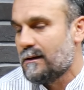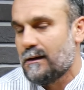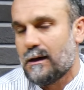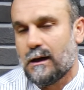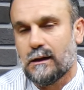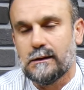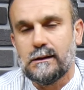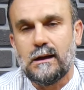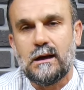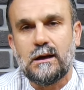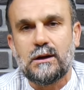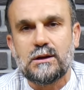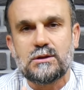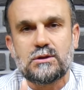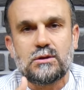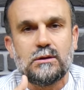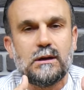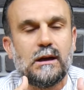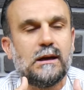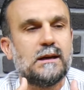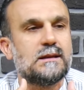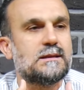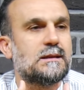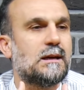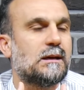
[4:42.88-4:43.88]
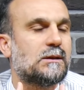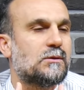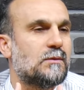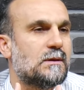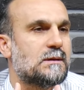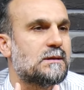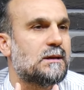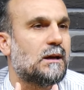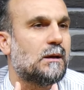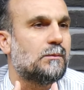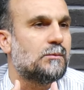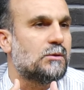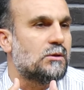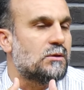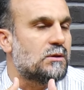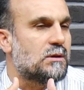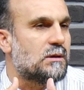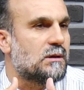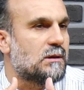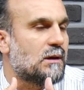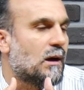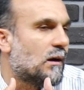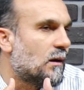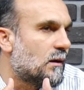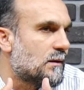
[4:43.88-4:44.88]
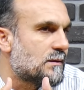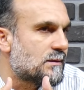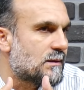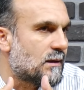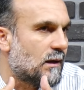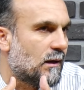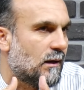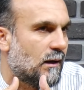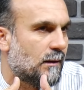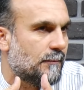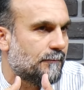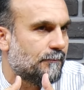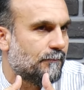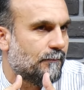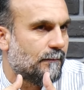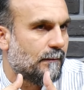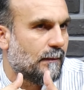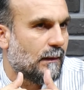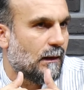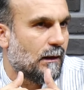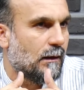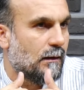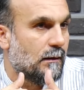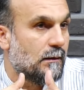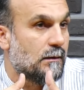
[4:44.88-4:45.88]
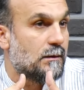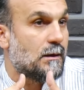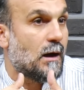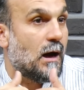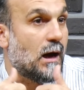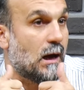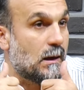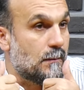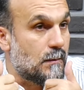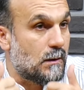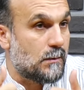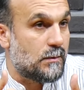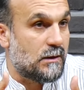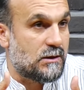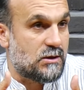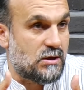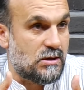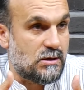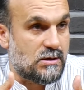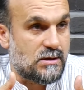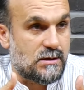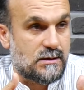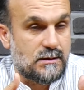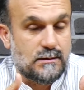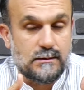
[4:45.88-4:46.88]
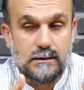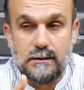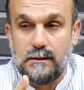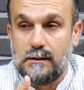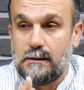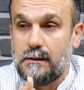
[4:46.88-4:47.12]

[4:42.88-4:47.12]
Allah Resulü aleyhissalatü vesselam diyor ki ya Hanzala, ya Ebu Bekir